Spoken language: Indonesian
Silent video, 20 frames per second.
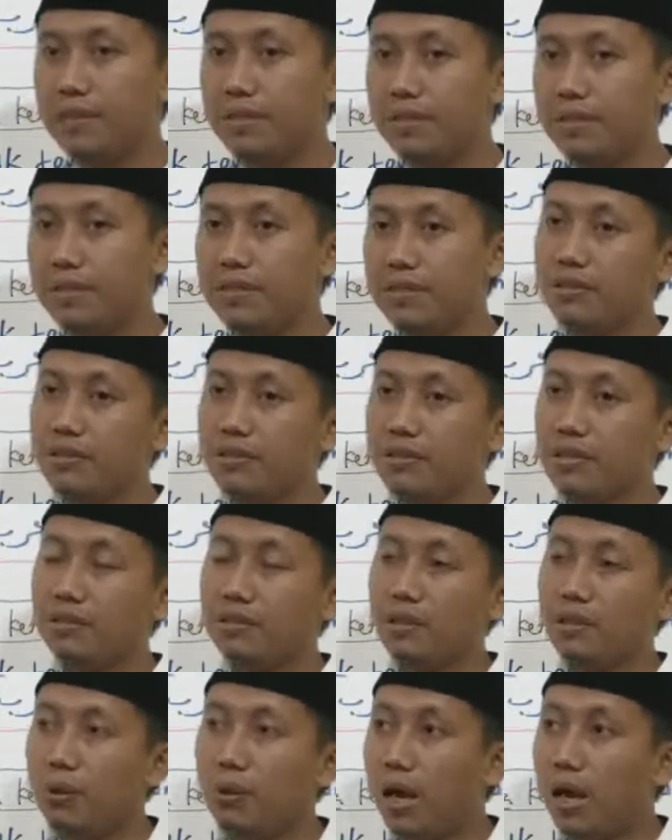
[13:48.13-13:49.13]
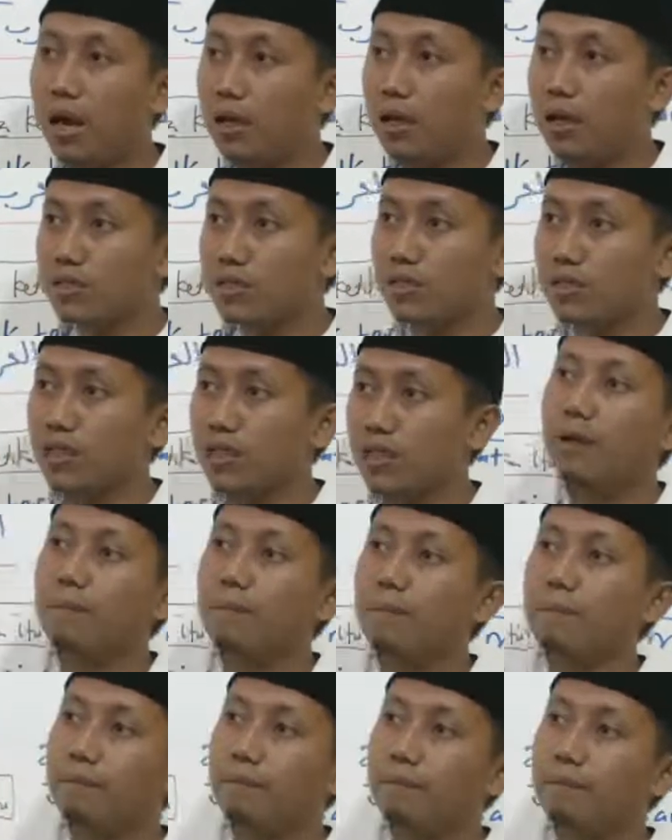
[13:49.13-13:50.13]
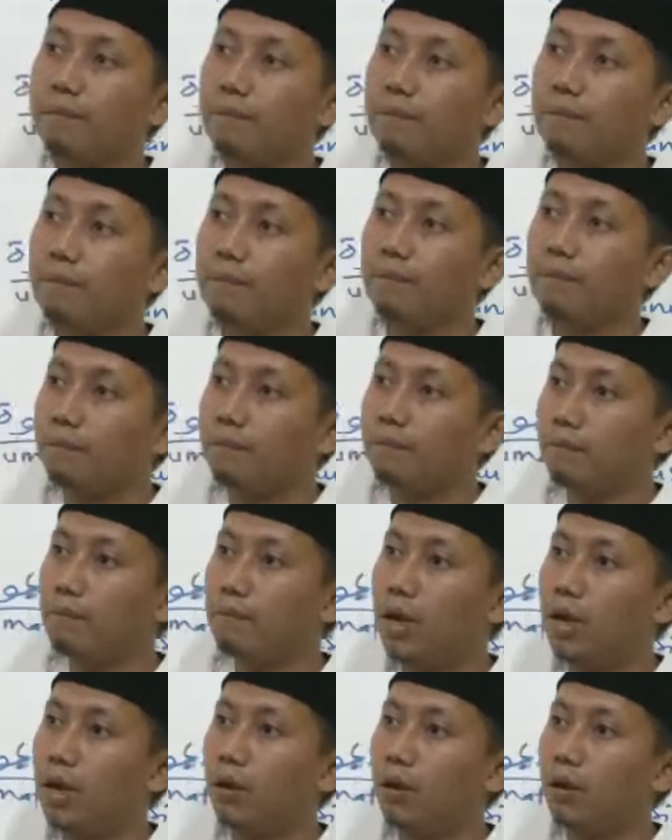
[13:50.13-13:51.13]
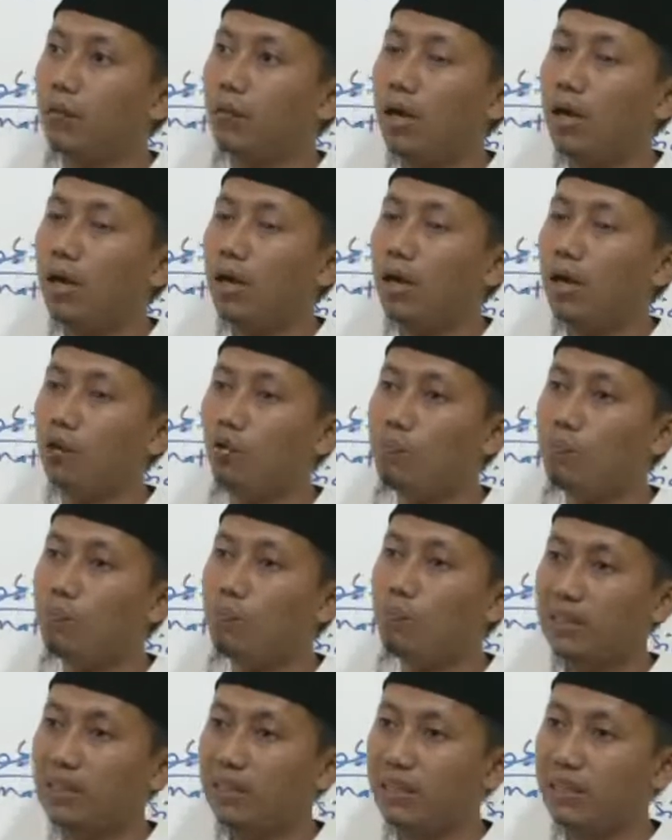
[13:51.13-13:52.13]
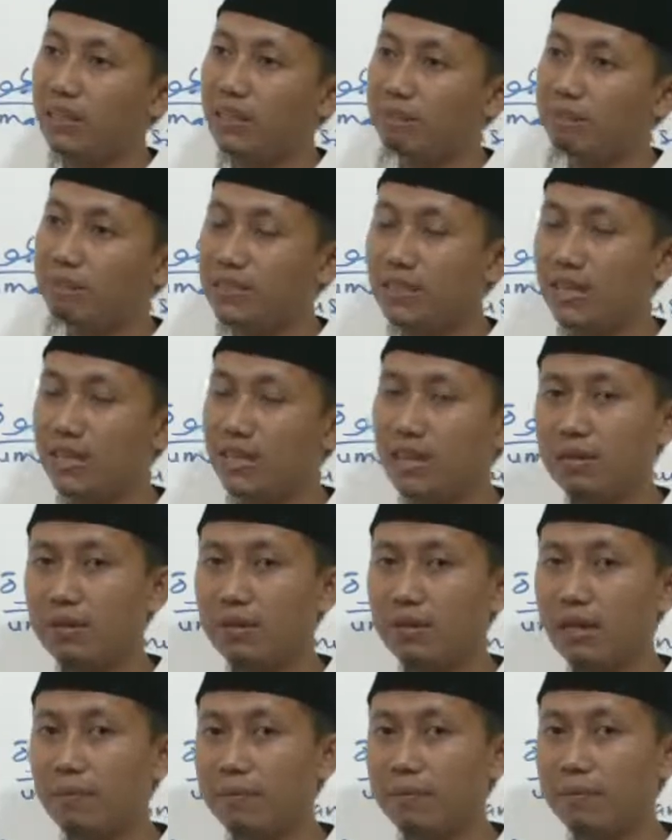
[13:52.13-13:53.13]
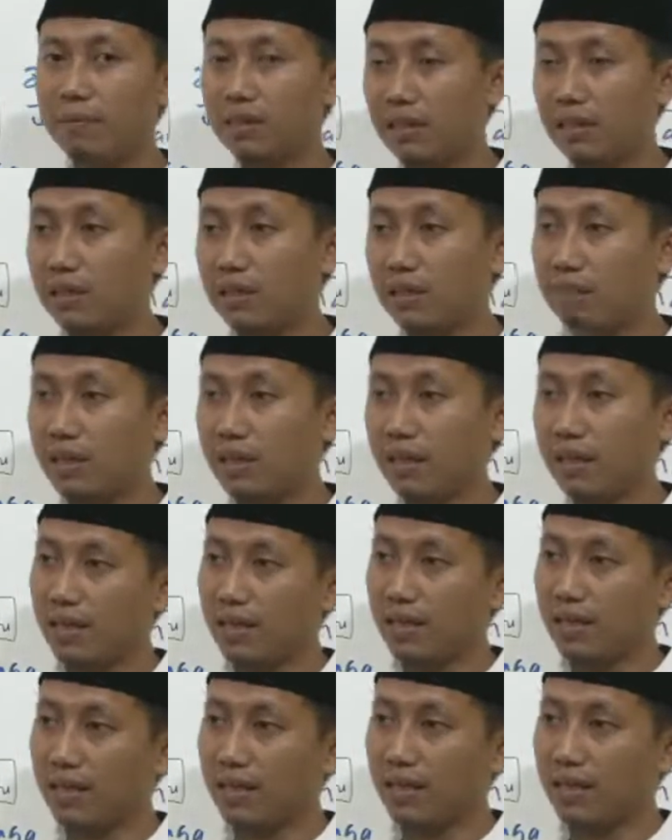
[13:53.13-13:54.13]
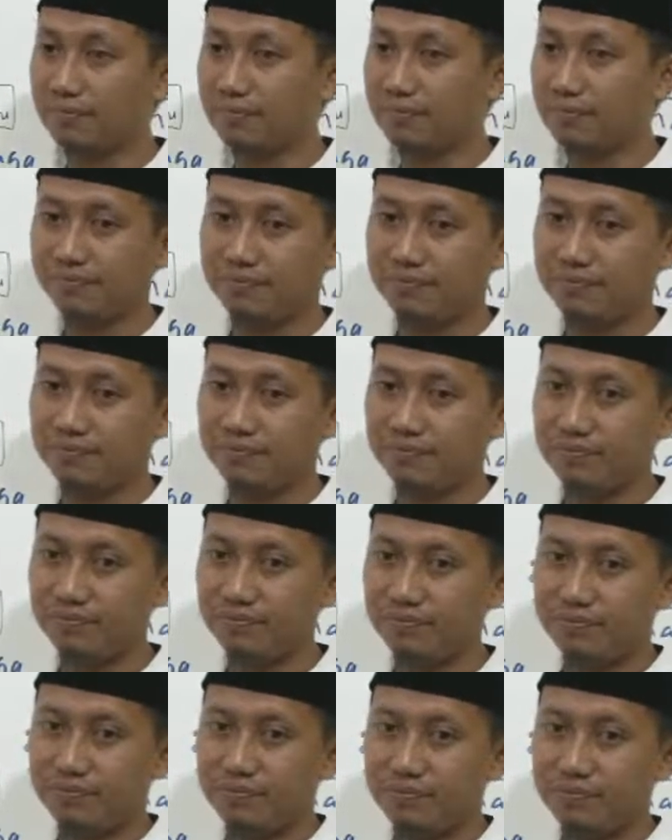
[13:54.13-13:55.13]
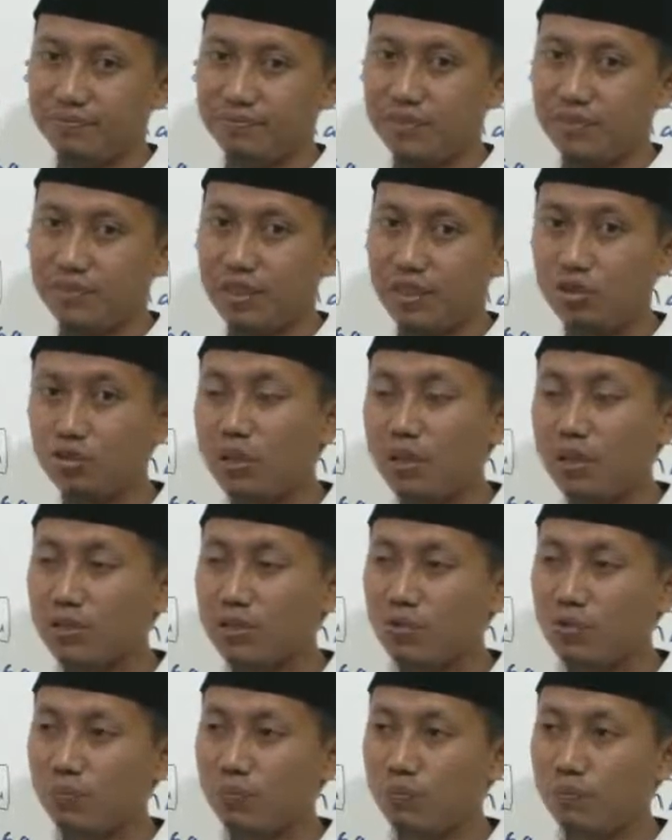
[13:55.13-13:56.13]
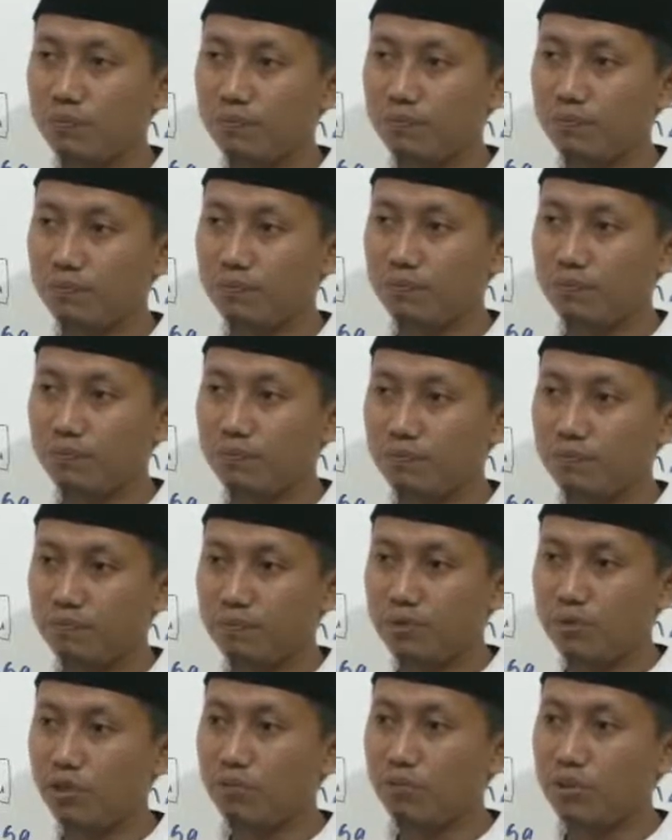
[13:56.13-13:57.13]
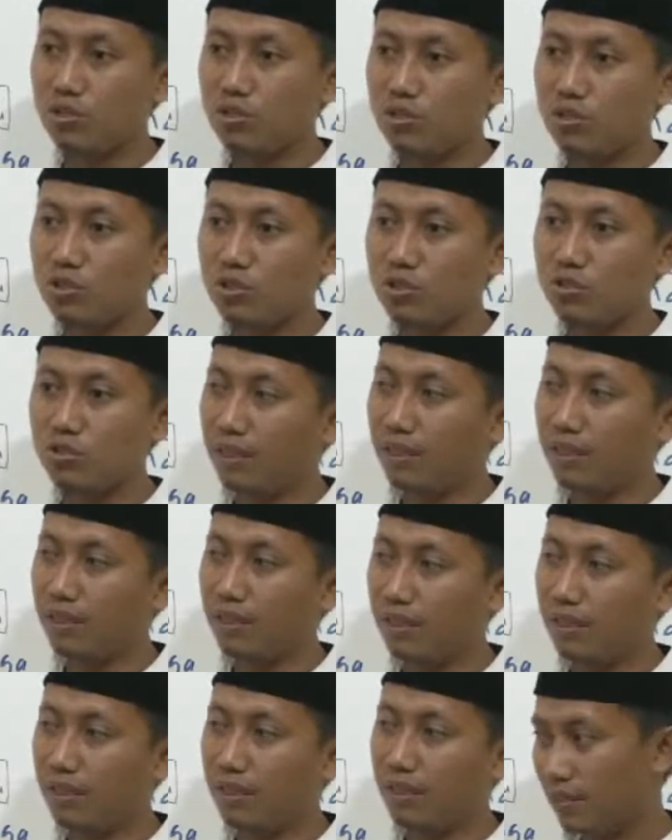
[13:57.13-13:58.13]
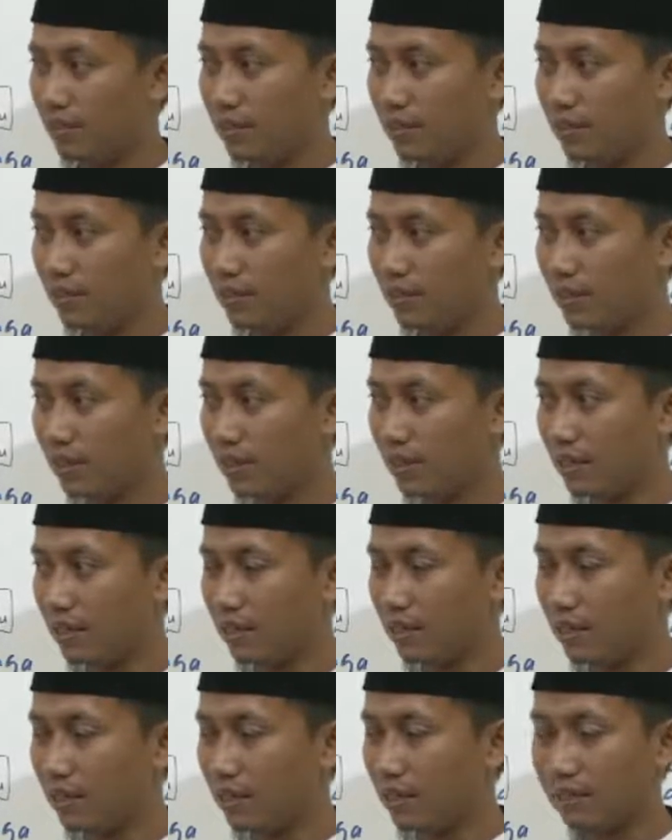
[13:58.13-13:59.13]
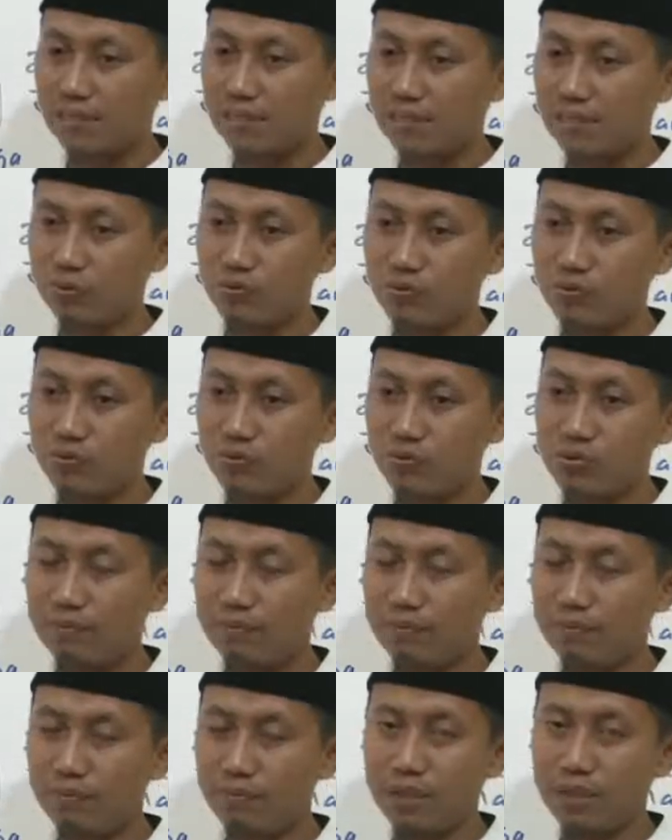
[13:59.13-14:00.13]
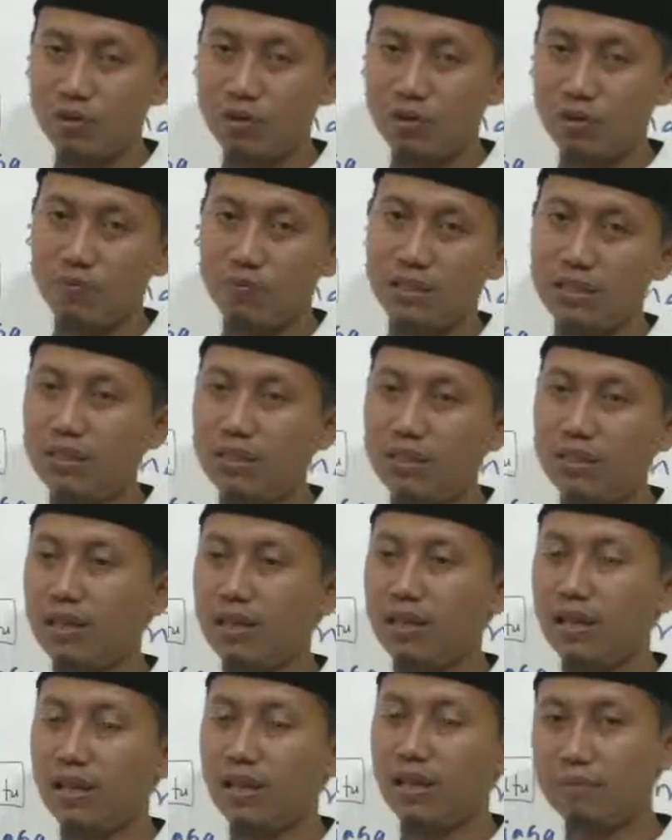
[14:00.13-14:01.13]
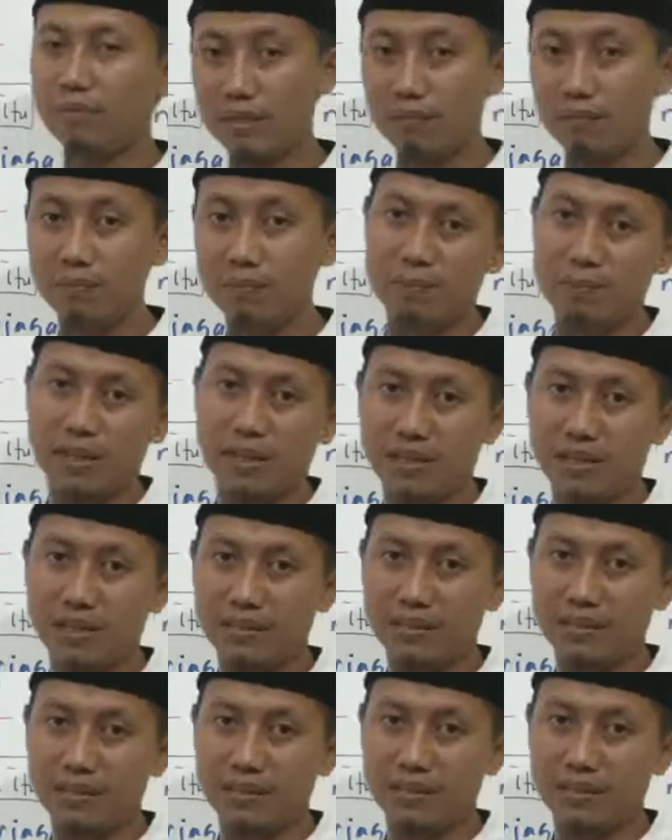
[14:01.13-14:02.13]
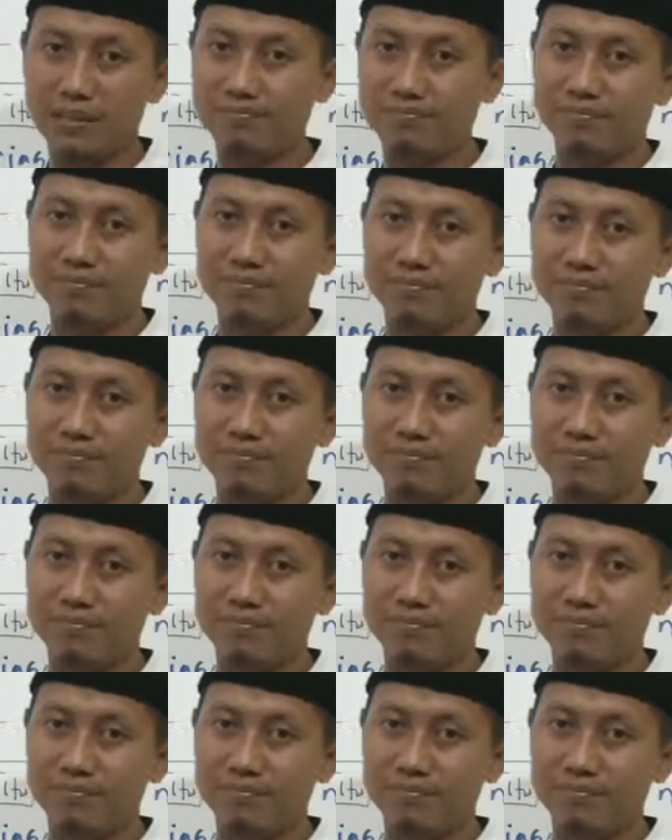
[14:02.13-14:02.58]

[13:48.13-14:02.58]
keyakinan Nabi Shallallahu Alaihi Wasallam bahwa umat ini pasti akan mendapatkan kemenangan. Dan itu maksum. Bentuk maksumnya gimana? Nanti akan datang satu zaman di mana umat ini akan menjadi pemenang.